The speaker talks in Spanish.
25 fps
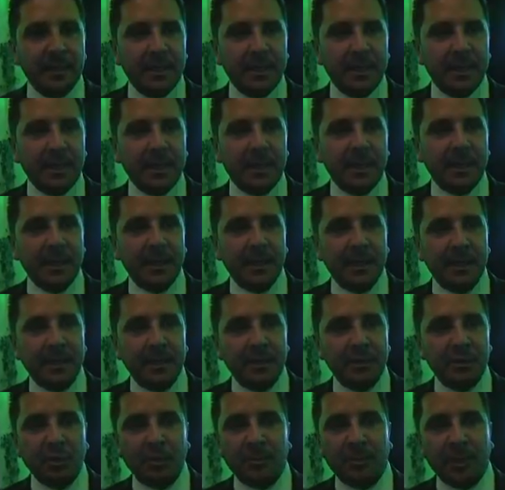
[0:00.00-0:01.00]

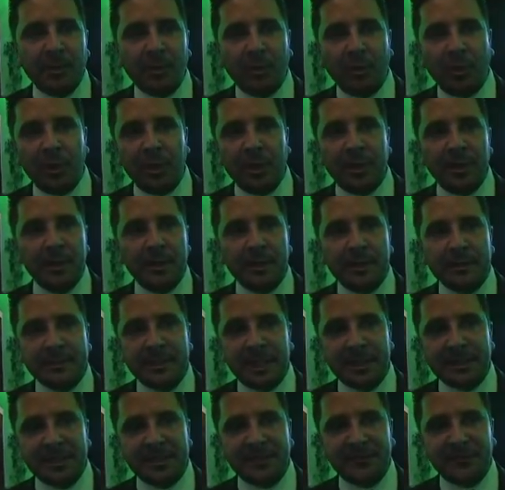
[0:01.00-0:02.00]
eh, yo me voy
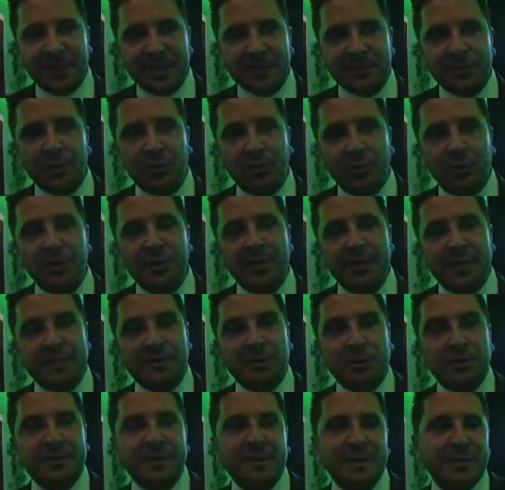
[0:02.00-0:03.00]
satisfecho y
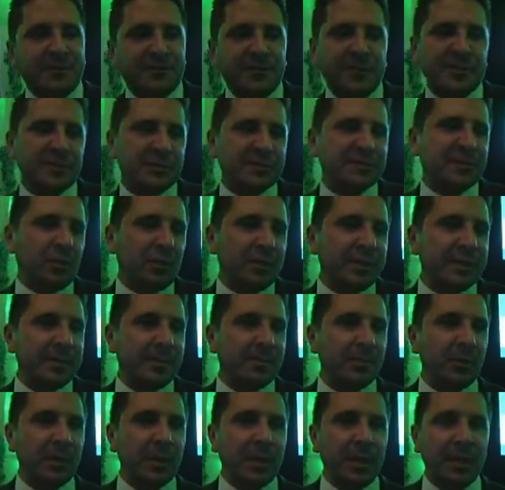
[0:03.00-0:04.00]
estoy satisfecho hasta
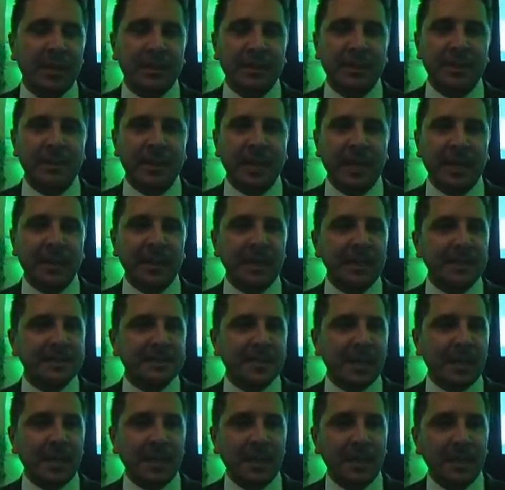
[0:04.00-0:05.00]
ahorita por la actividad
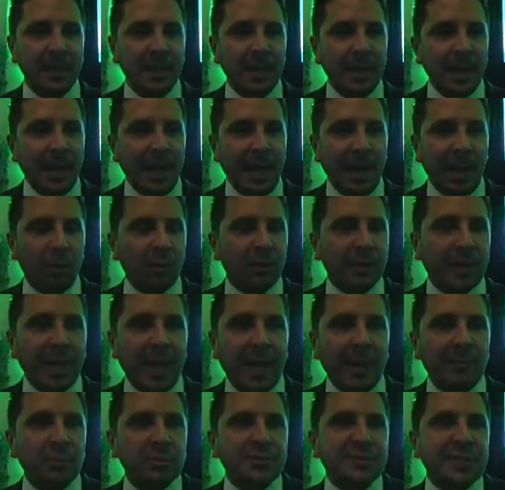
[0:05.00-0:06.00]
realizada, aunque
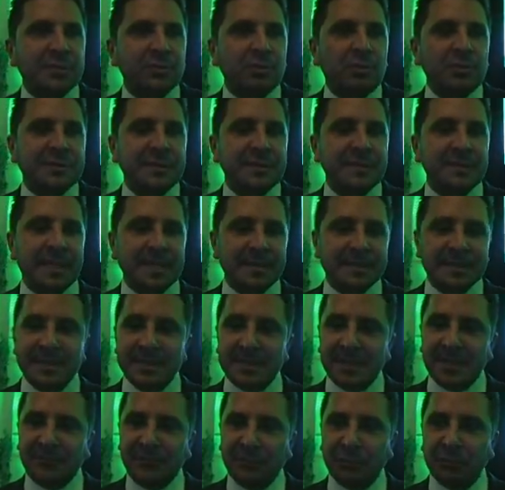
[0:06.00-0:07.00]
hay muchas cosas que sí
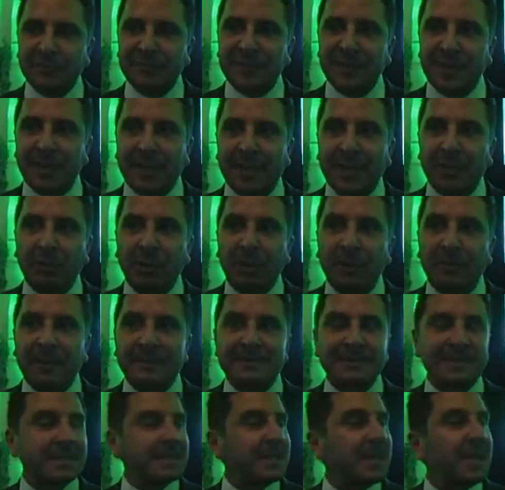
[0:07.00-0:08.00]
te frustra que no
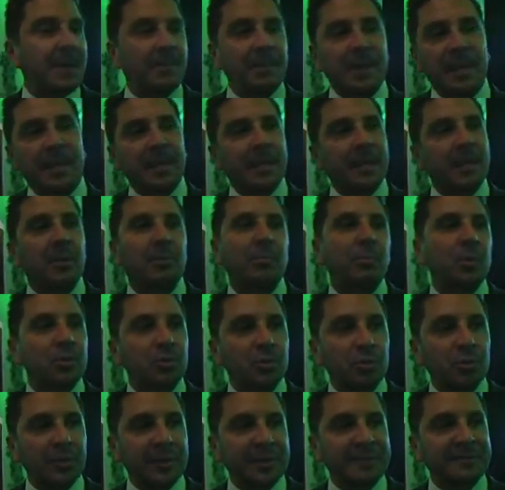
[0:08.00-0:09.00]
avancen de la manera como
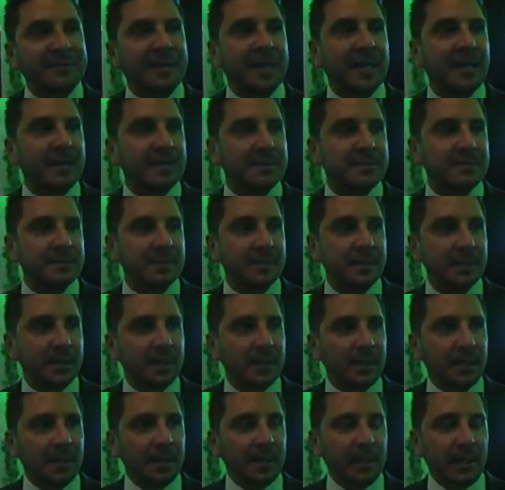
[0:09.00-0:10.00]
tú quisieras.
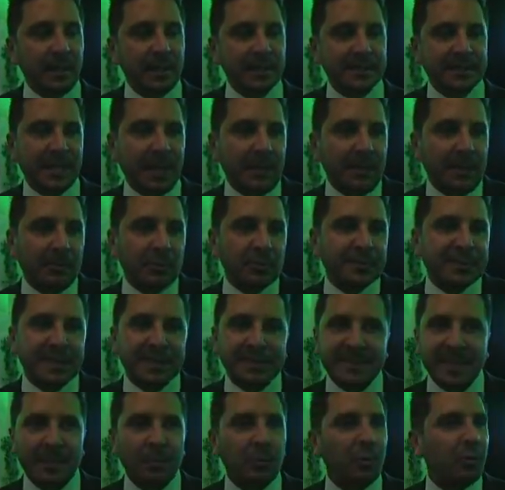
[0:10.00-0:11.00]
sabemos
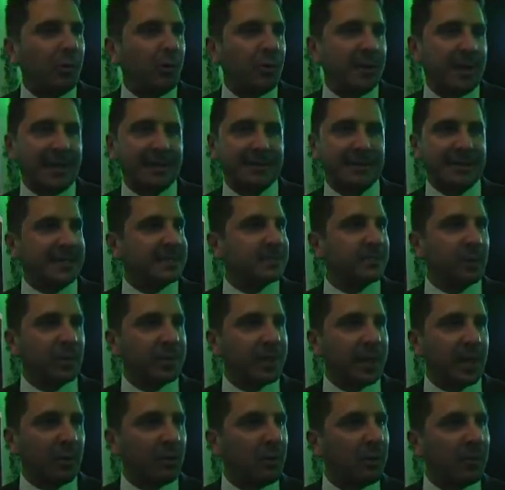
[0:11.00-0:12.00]
que es el
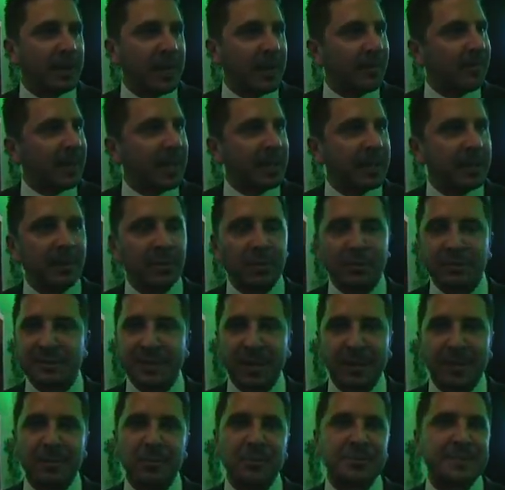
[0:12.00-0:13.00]
burocratismo que agobia México,
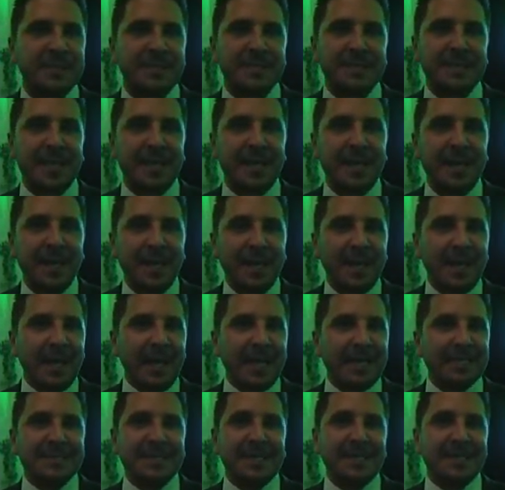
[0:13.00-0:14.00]
sabemos que es el,
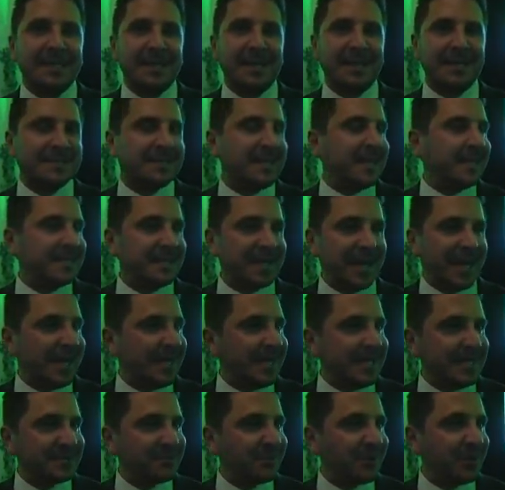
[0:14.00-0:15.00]

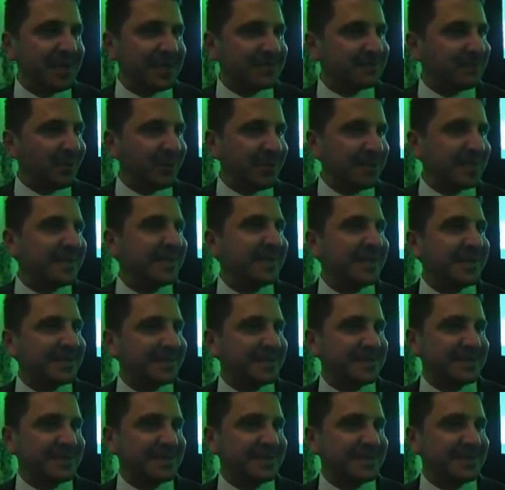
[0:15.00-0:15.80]
centralismo y las políticas de